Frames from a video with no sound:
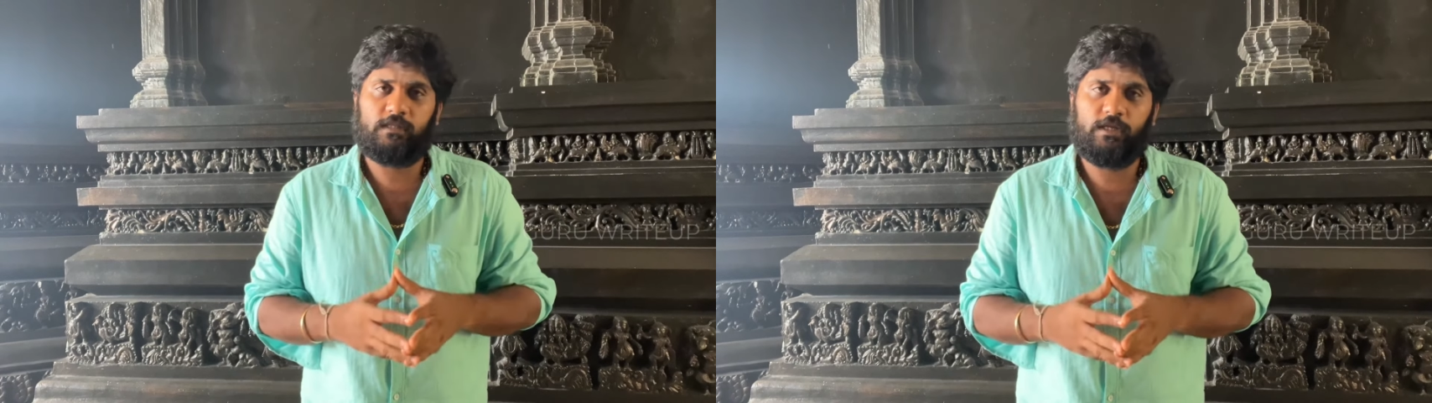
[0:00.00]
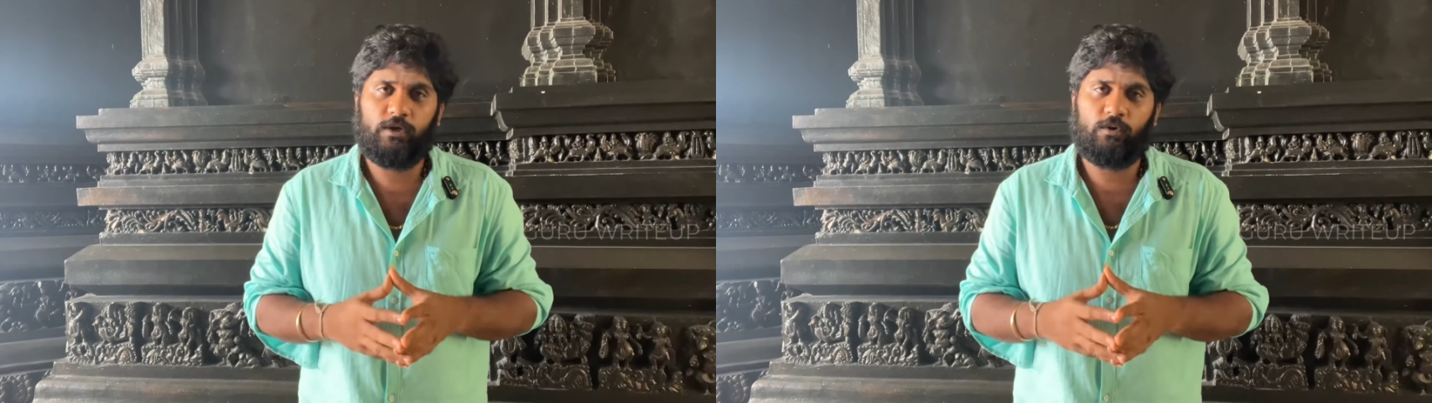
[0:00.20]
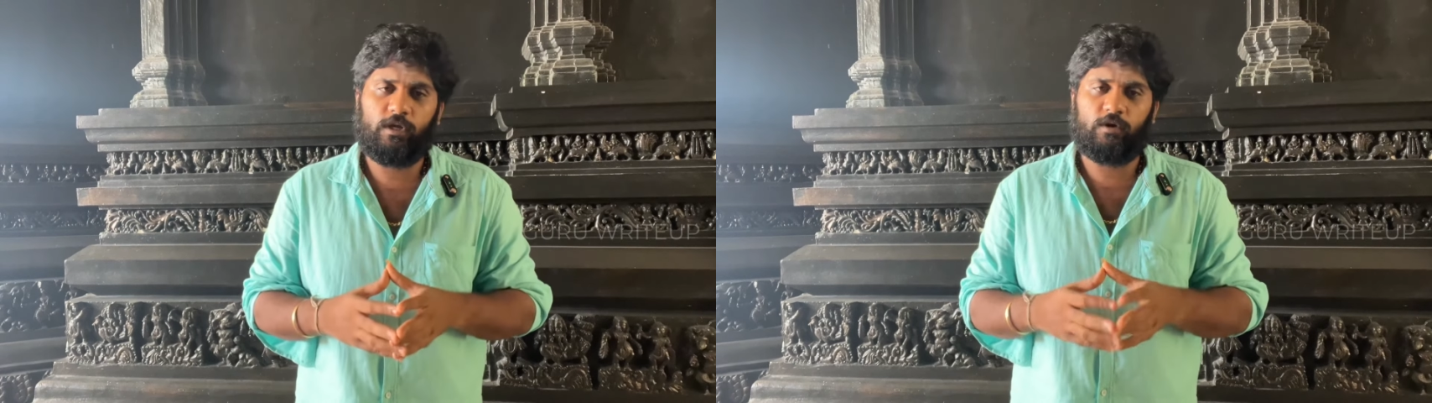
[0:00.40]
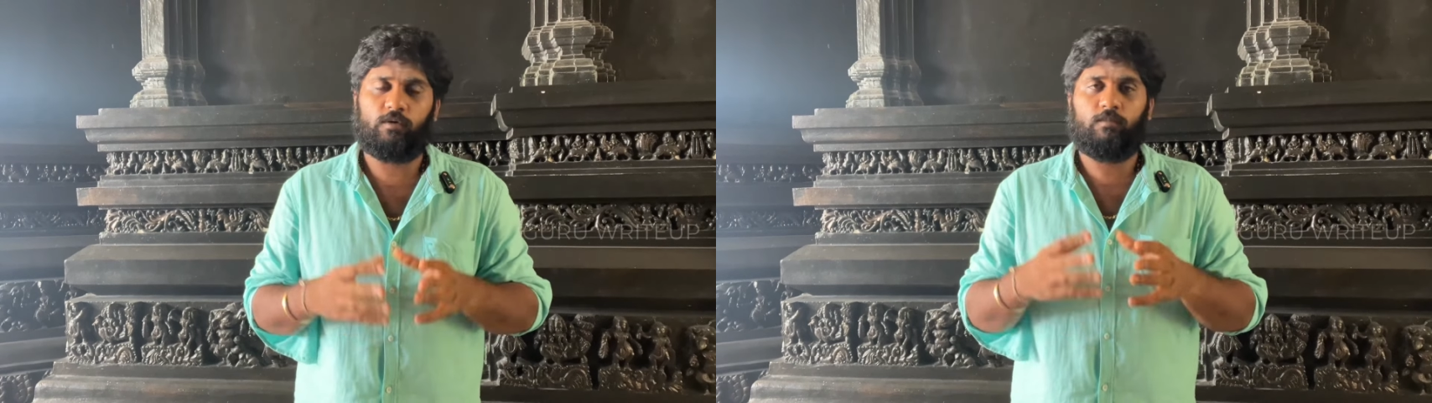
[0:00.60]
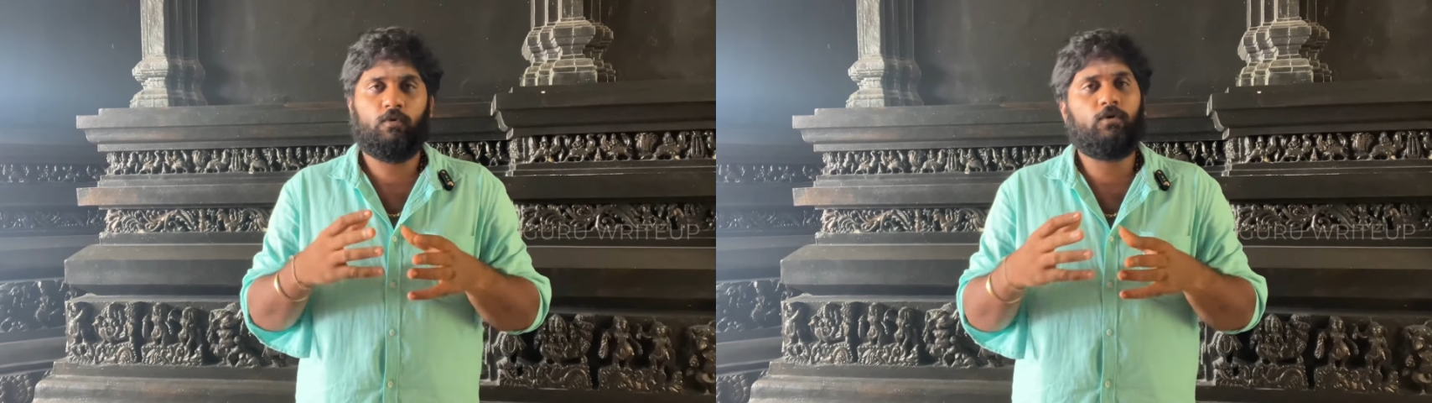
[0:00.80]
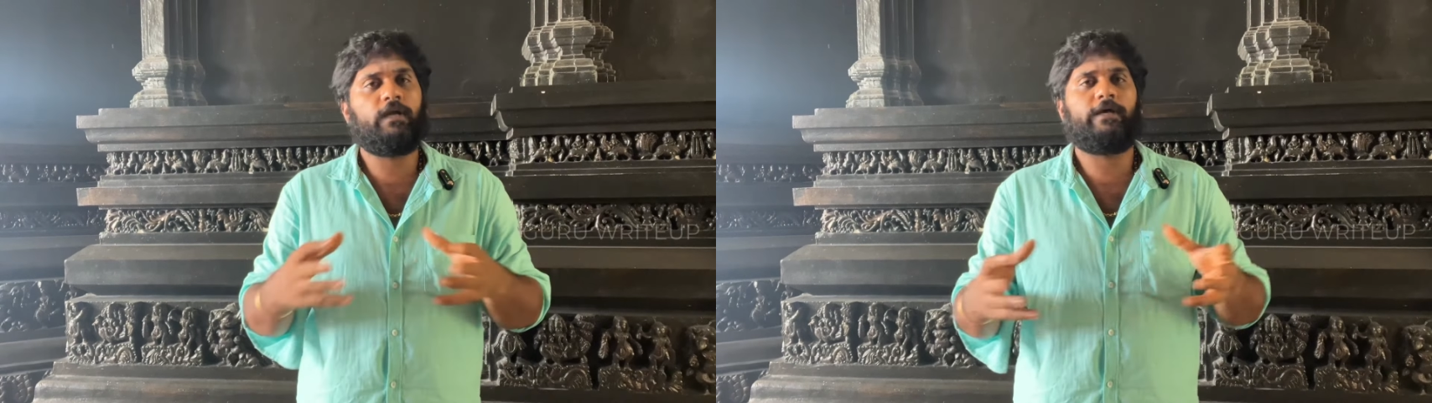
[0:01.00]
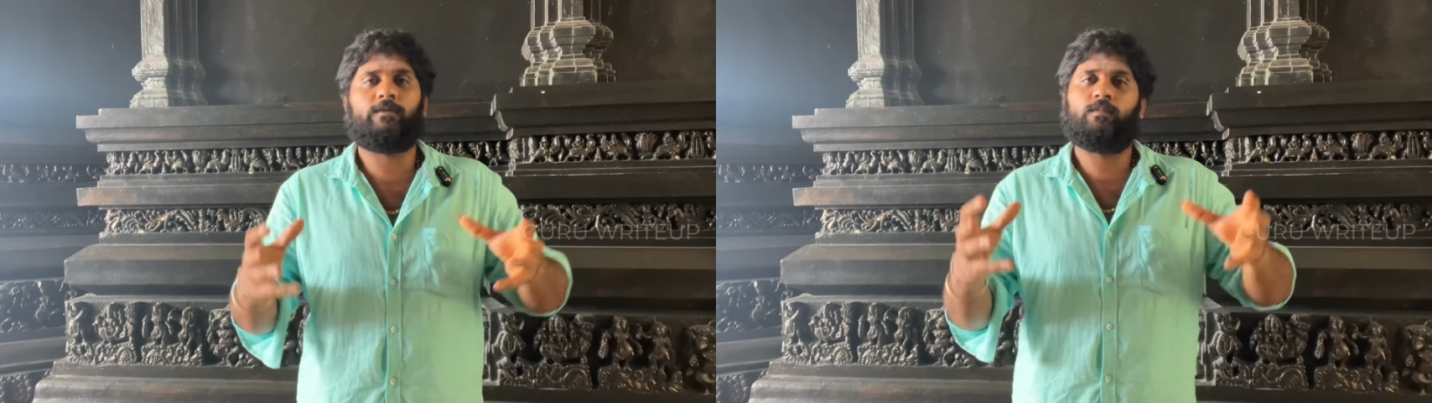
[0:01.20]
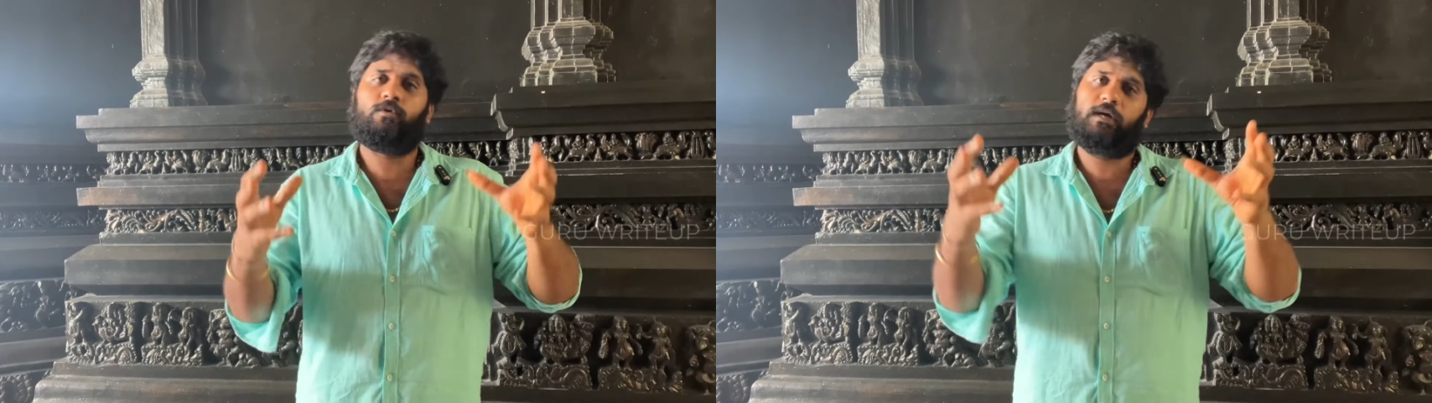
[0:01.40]
சிந்தனையோடு இருக்கணும் முழு
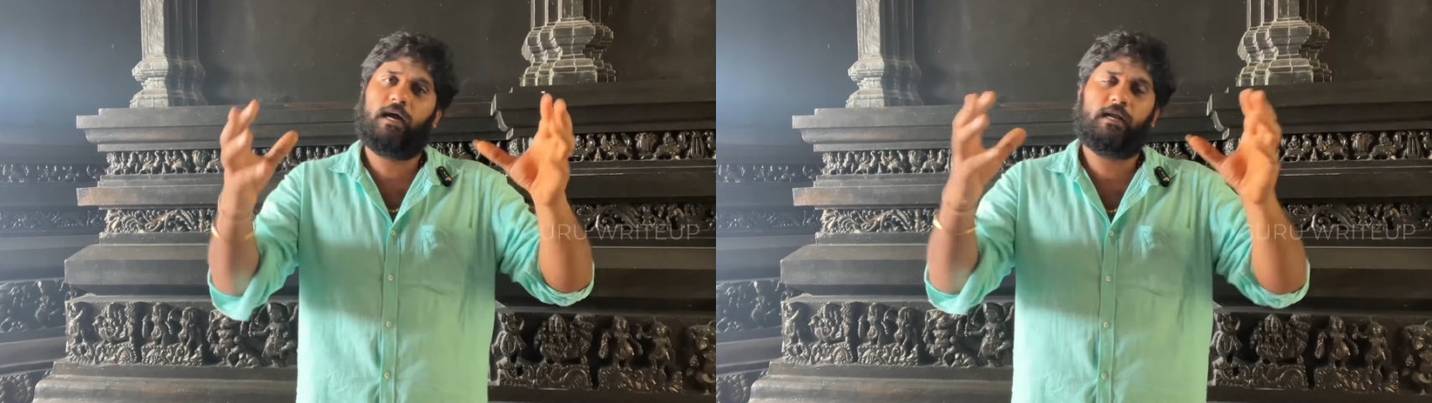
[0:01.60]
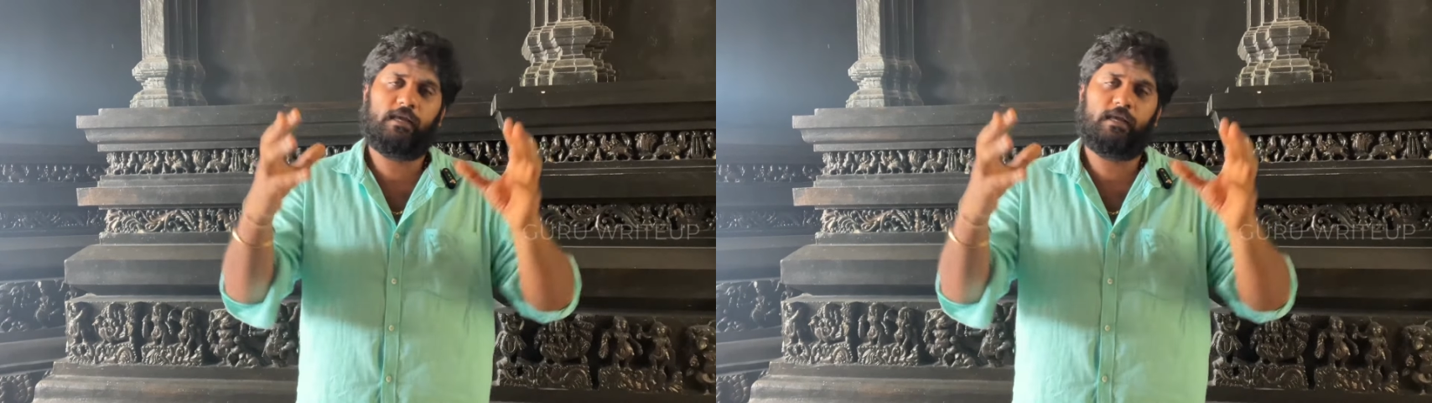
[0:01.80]
நேரமும் முருகானே